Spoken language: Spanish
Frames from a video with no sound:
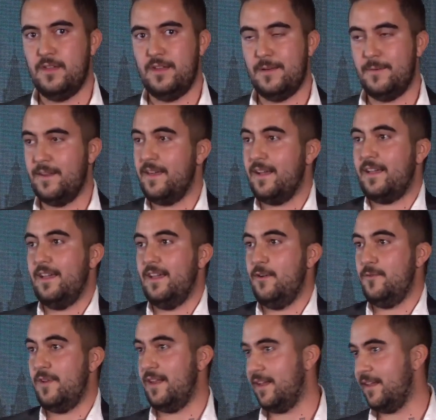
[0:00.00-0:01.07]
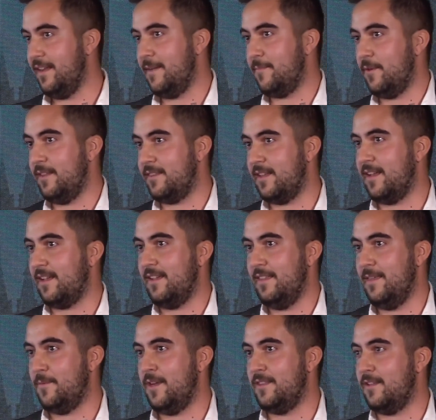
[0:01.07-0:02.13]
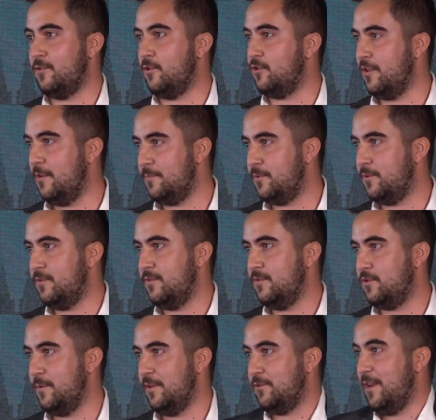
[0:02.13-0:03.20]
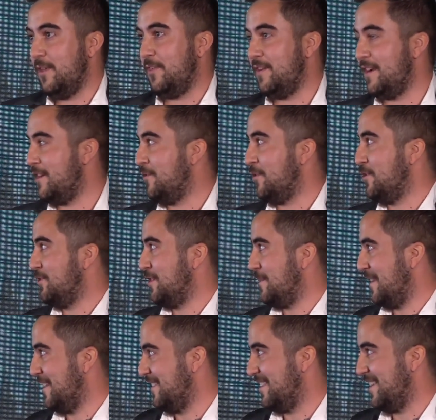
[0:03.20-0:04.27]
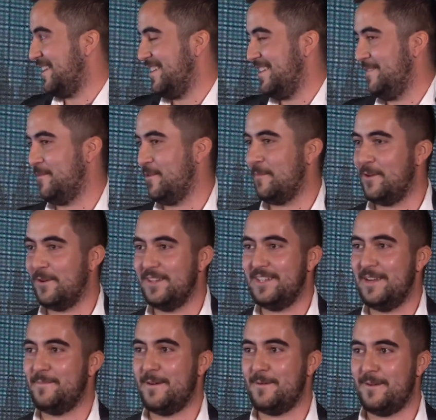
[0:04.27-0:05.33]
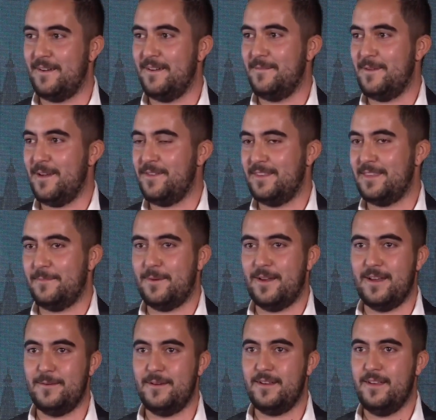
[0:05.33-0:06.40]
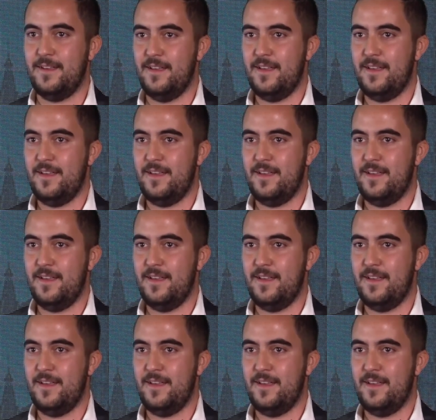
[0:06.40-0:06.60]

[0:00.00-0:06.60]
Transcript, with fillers: Y la verdad que es una alegría poder estar aquí después de tanto tiempo, subirse a un escenario aunque no sepa cantar y por lo menos que sea para, decir estas palabras.